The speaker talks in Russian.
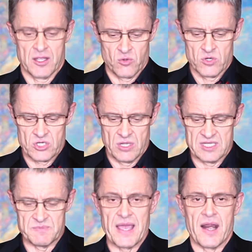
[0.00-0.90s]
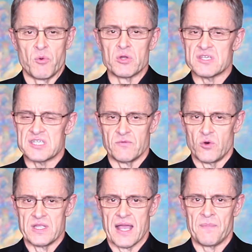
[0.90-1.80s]
тоже с моей работой
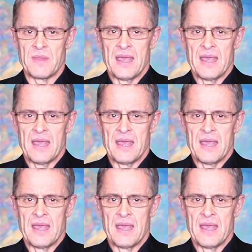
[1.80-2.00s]
сегодня.